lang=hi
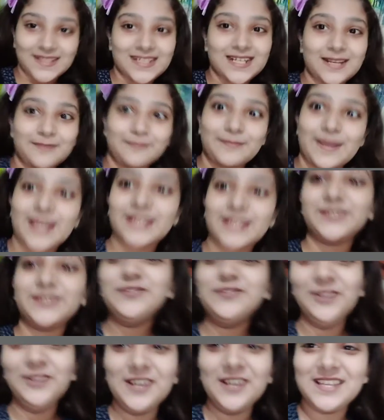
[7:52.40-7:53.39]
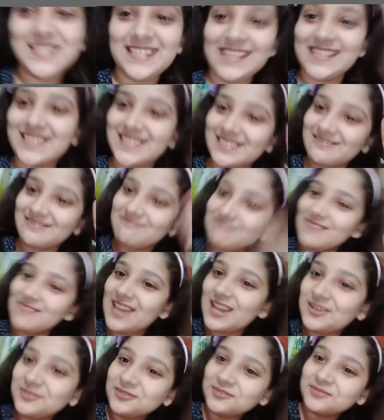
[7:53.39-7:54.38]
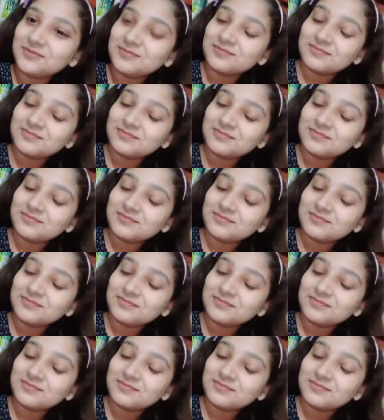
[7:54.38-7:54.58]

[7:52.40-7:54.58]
वेलकम बैक द फोर चीज़ मैं हूँ